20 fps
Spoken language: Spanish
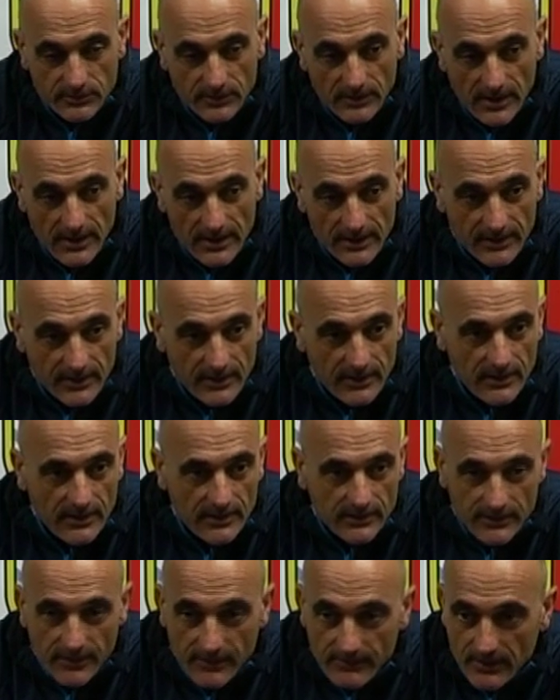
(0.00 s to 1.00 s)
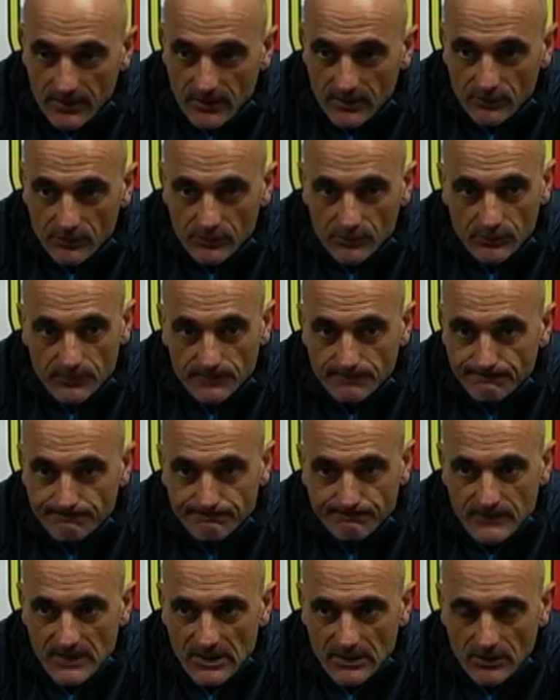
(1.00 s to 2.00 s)
garra, trabajo
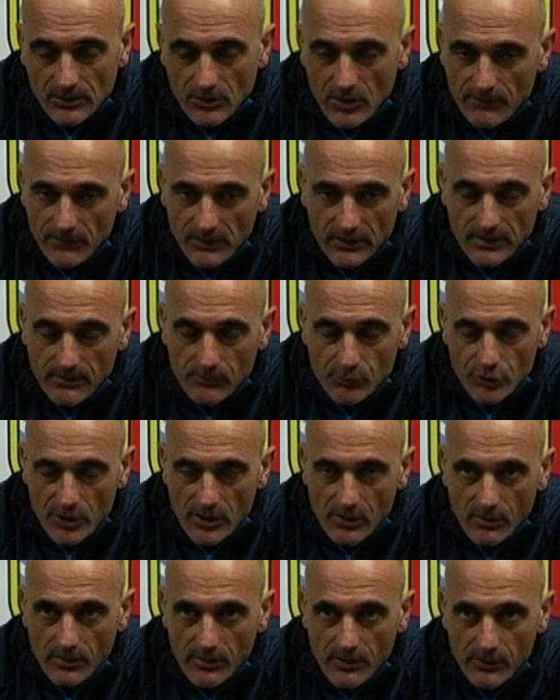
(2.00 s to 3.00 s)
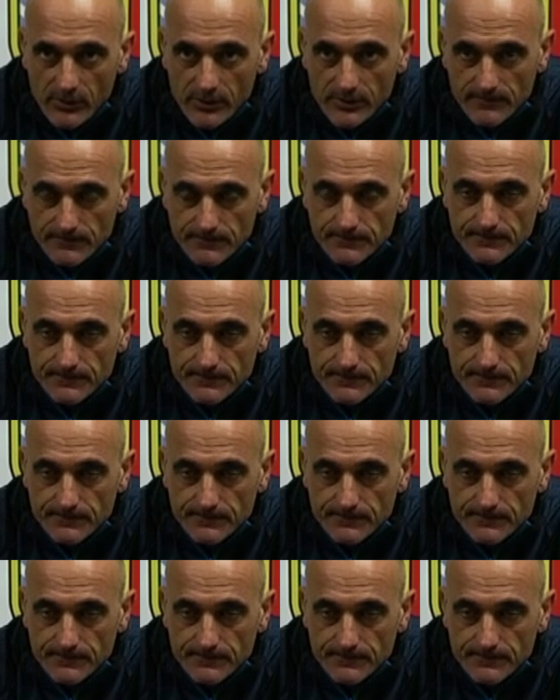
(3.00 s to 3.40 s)
y nos faltado muchas cosas hoy.